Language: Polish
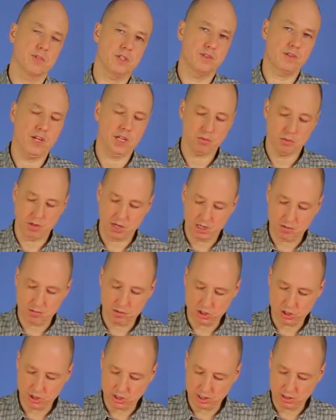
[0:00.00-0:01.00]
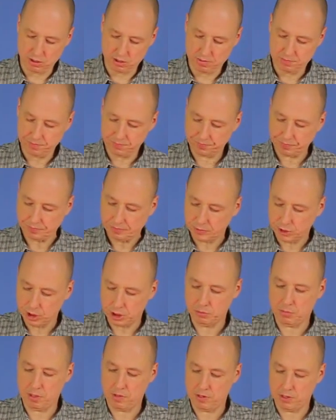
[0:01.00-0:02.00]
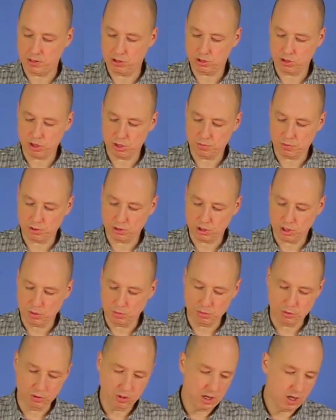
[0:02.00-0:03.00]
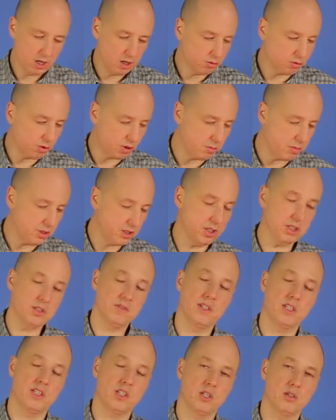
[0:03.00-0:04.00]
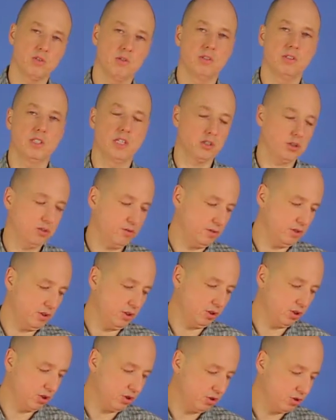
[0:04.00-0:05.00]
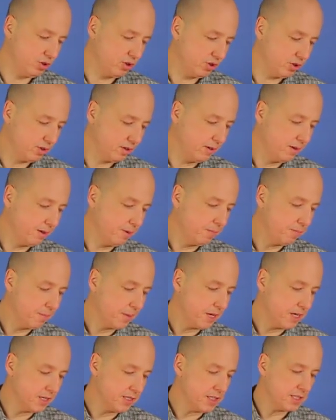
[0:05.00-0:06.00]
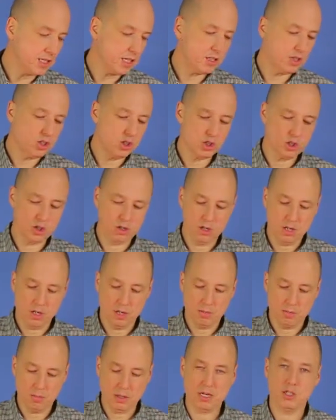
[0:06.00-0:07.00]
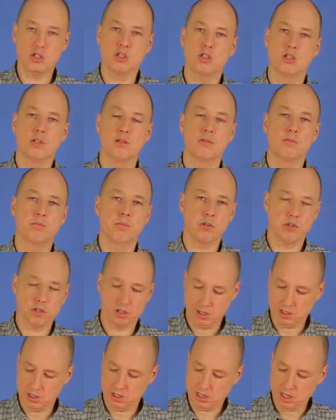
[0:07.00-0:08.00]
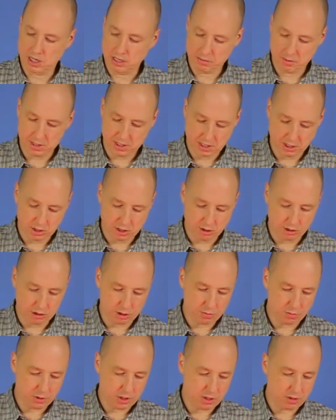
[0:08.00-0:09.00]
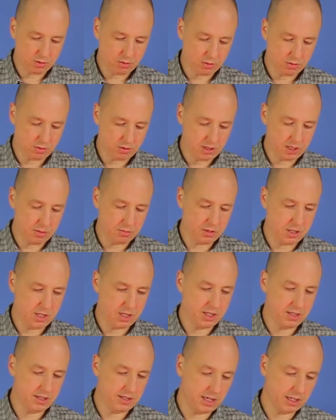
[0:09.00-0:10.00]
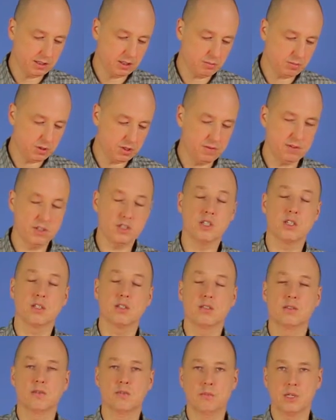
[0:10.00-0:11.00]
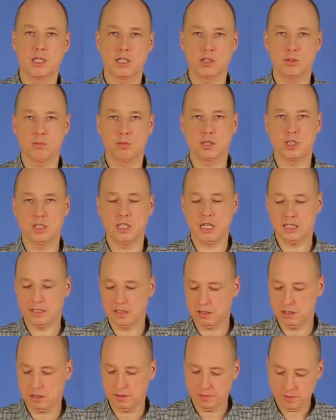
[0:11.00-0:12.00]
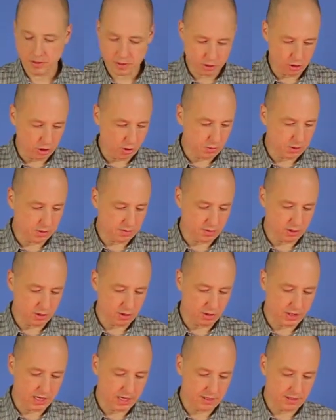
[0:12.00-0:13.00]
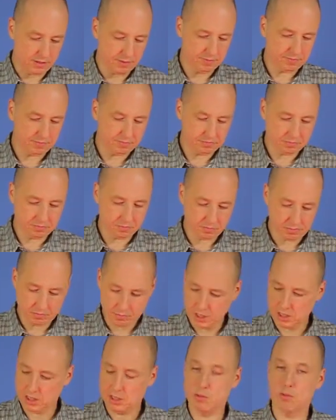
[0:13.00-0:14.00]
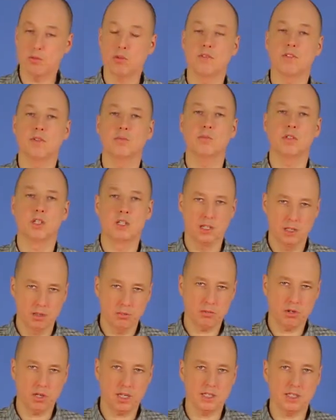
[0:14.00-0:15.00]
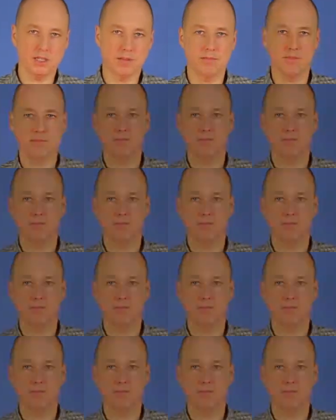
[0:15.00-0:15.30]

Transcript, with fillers: światła chemicznego czy małego stroboskopu, który będzie zwiększał naszą widoczność. Zasadniczo bardzo prosty element naszego sprzętu, niemniej, jak dobrze wiecie, bardzo przydatny, dobrze wykonany. Jednym słowem polecam.